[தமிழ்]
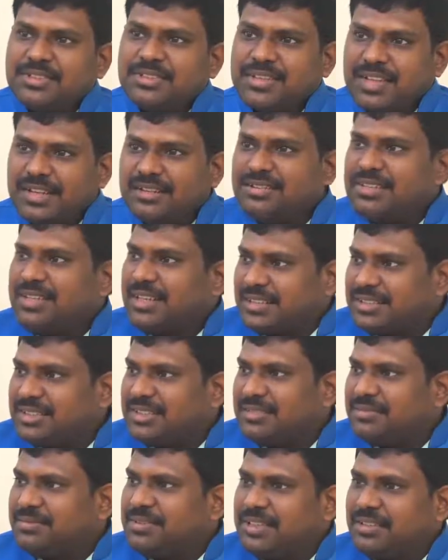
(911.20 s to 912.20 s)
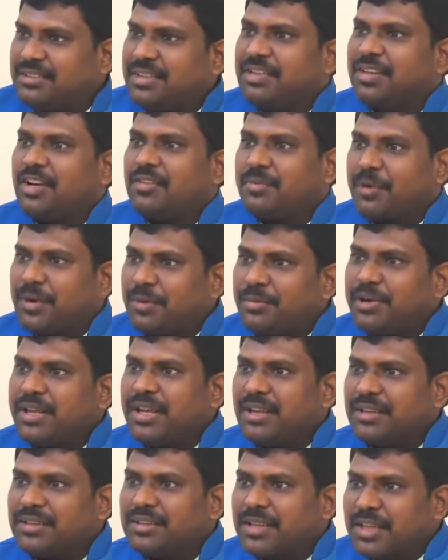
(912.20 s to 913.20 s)
சேல்ஸ் டேக்ஸ் இது செட் ஆஃப் பண்ண
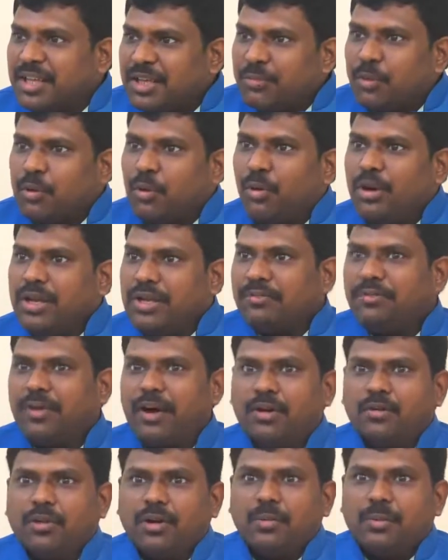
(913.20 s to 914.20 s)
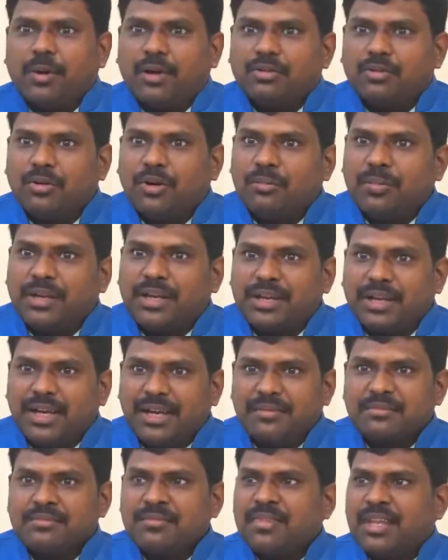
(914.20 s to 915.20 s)
முடியாது இப்போ கோயிங் ஃபார்வர்டு பார்த்தோம் அப்படின்னா
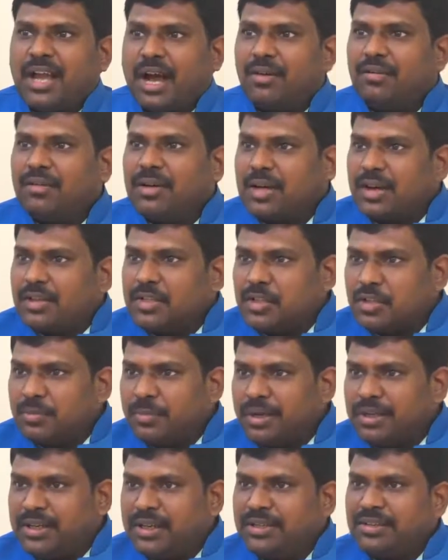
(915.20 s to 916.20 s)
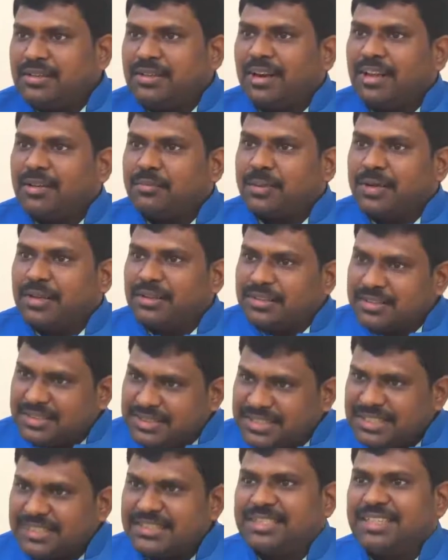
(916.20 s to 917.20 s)
அவங்க கன்சியூமர்கிட்டேருந்து கலெக்ட் பண்ணது
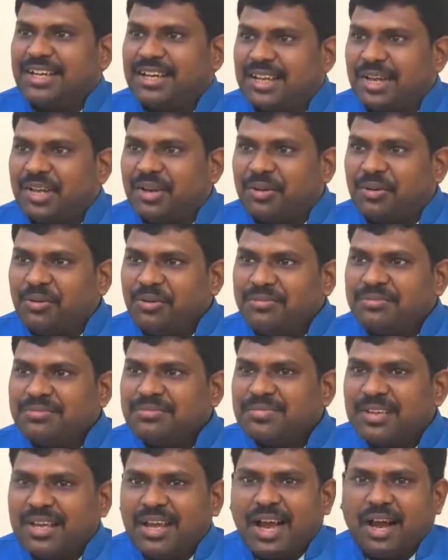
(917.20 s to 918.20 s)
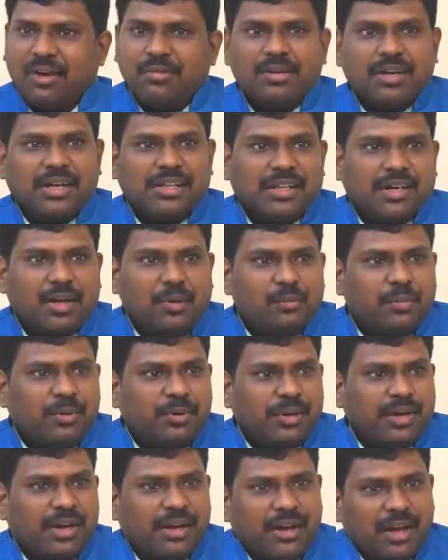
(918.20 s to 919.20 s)
ஜிஎஸ்டியாக தான் இருக்கும் அவங்க இந்த
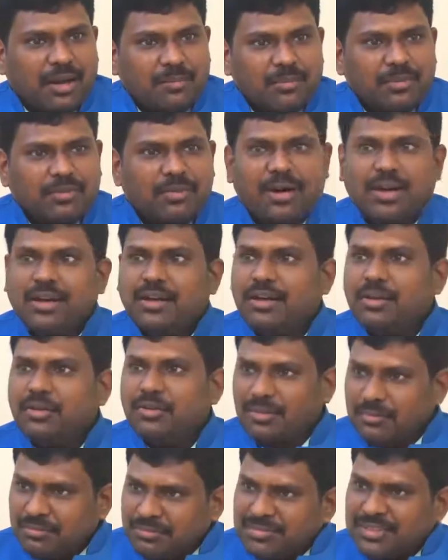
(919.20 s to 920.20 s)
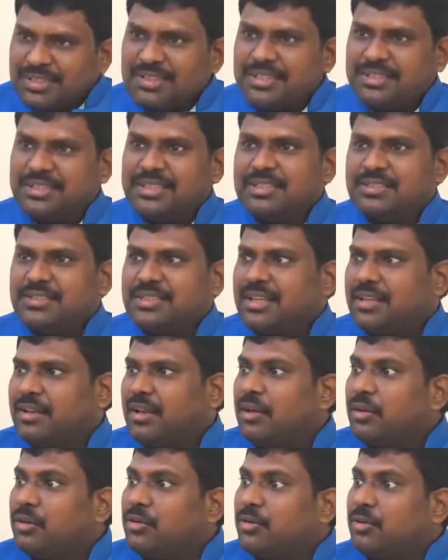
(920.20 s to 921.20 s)
கம்ப்யூட்டர் எல்லாமும் வாங்கினதும் ஜிஎஸ்டியாக
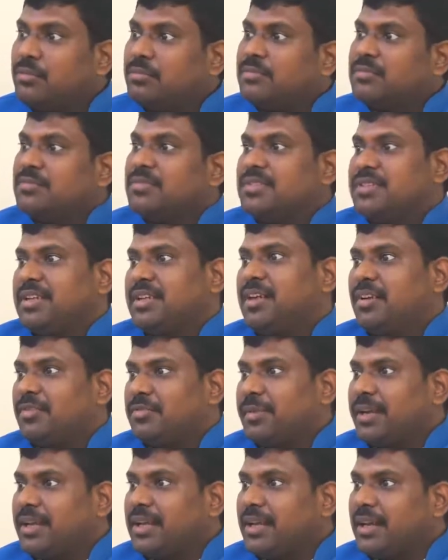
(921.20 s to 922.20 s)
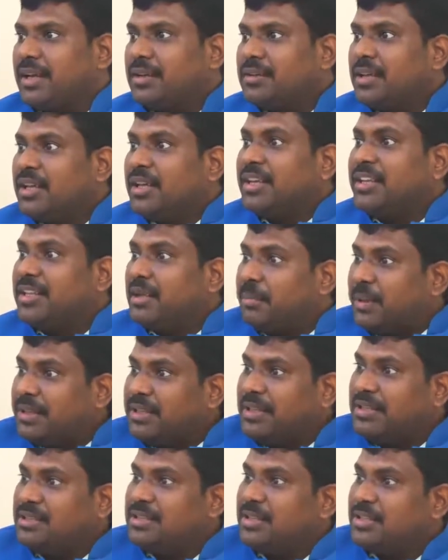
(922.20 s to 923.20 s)
தான் இருக்கும் செட் ஆஃப் பண்ணிக்கலாம் இந்த
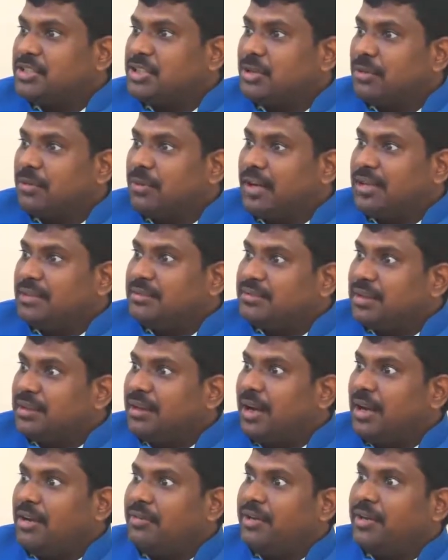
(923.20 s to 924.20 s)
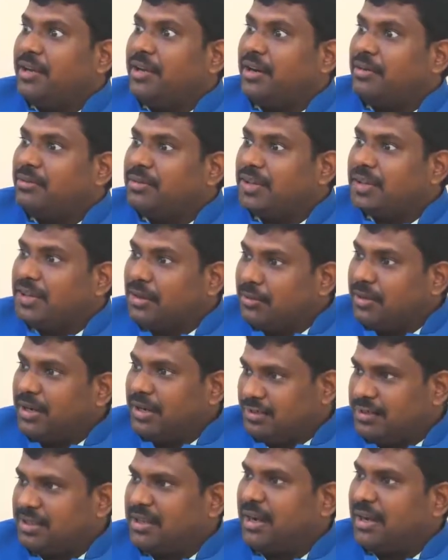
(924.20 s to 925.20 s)
பதினஞ்சு லட்ச ரூபா இத்தனை நாள் வரைக்கும் அவங்களுக்கு ஒரு
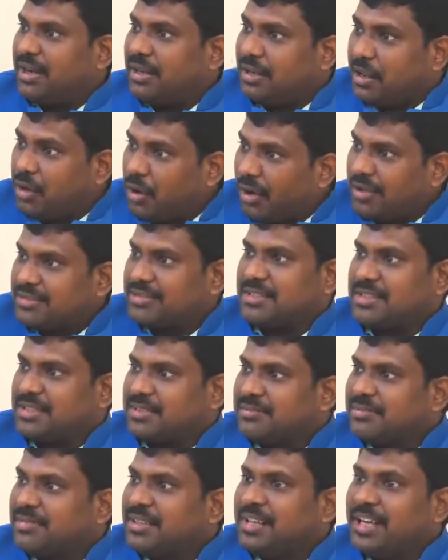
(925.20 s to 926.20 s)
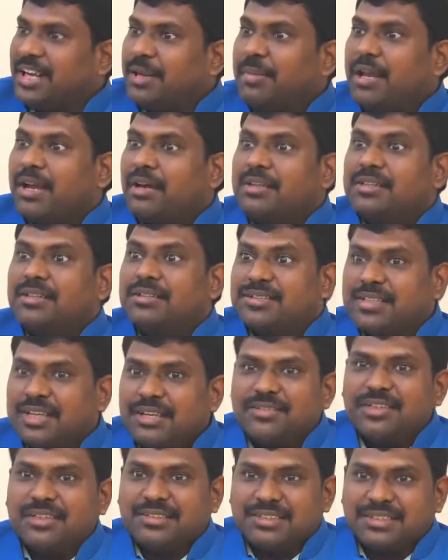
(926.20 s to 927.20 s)
எடுத்துக்காட்டுக்கு காஸ்ட்டு இனிமேல் வந்து
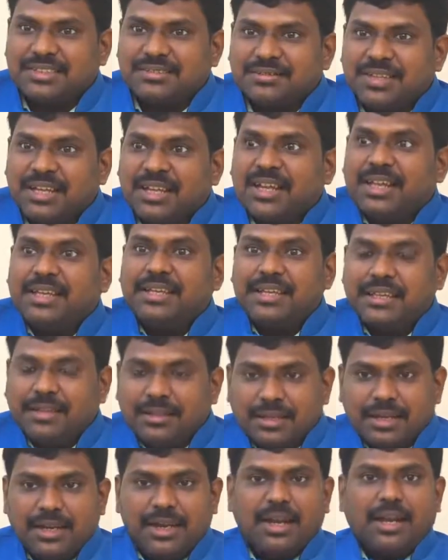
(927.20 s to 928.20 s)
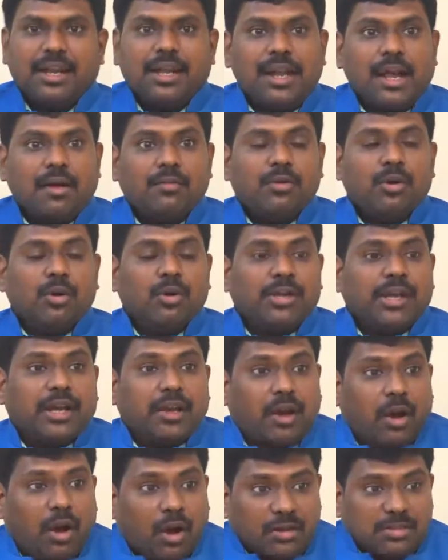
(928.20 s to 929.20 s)
சேவிங்ஸ் இதனால் அவங்களுடைய
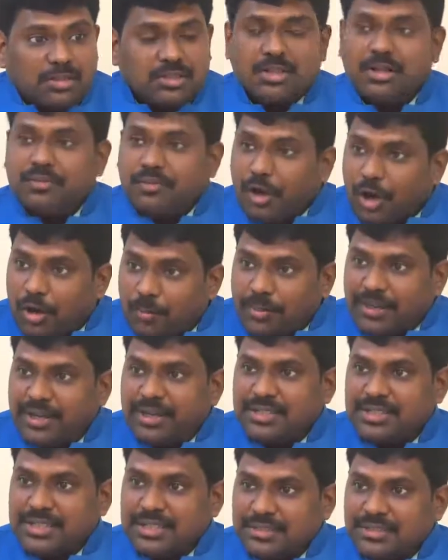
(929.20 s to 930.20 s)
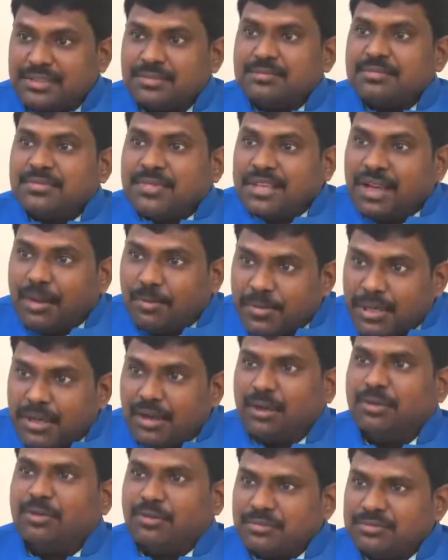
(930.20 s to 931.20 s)
காஸ்ட் ஆஃப் ஆப்ரேஷன்ஸ் கம்மி
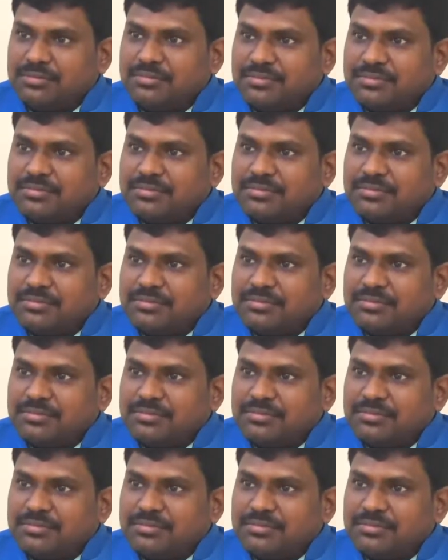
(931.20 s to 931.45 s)
ஆகும்